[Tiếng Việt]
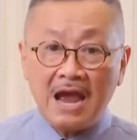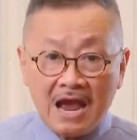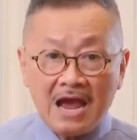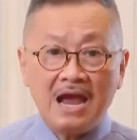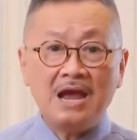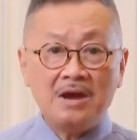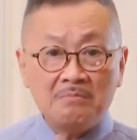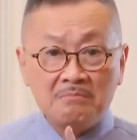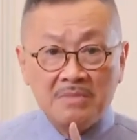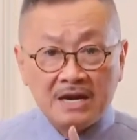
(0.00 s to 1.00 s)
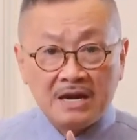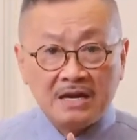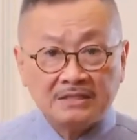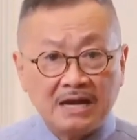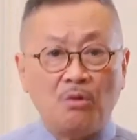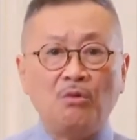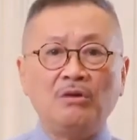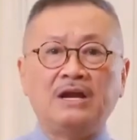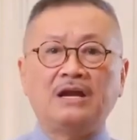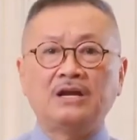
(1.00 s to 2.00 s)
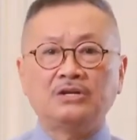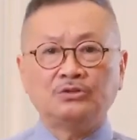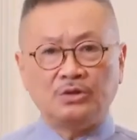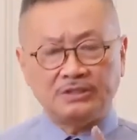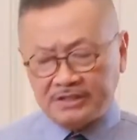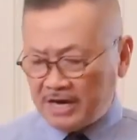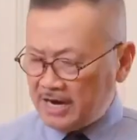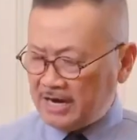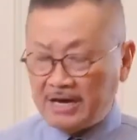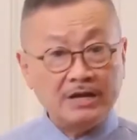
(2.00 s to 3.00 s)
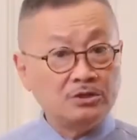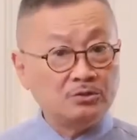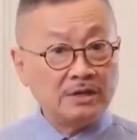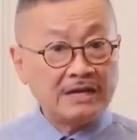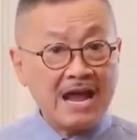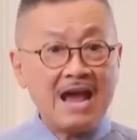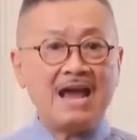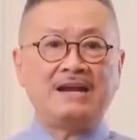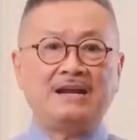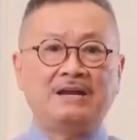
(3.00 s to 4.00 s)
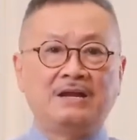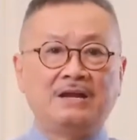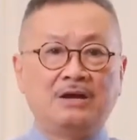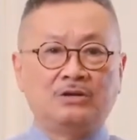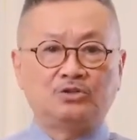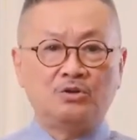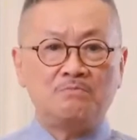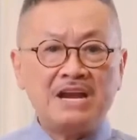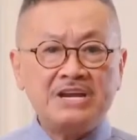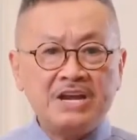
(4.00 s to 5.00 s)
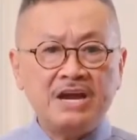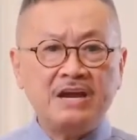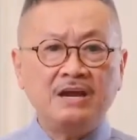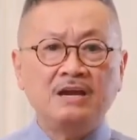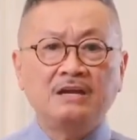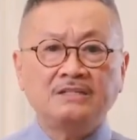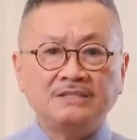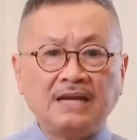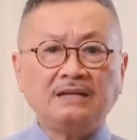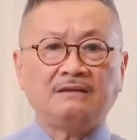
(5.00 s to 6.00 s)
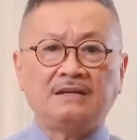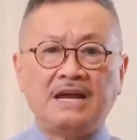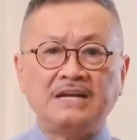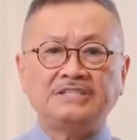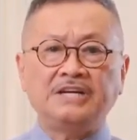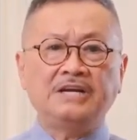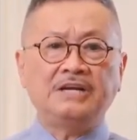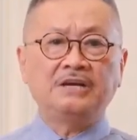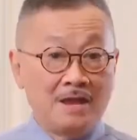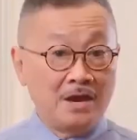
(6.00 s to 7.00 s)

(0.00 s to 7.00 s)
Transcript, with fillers: A, B6 này, rồi C này, rồi K này, rồi magie, sắt, canxi.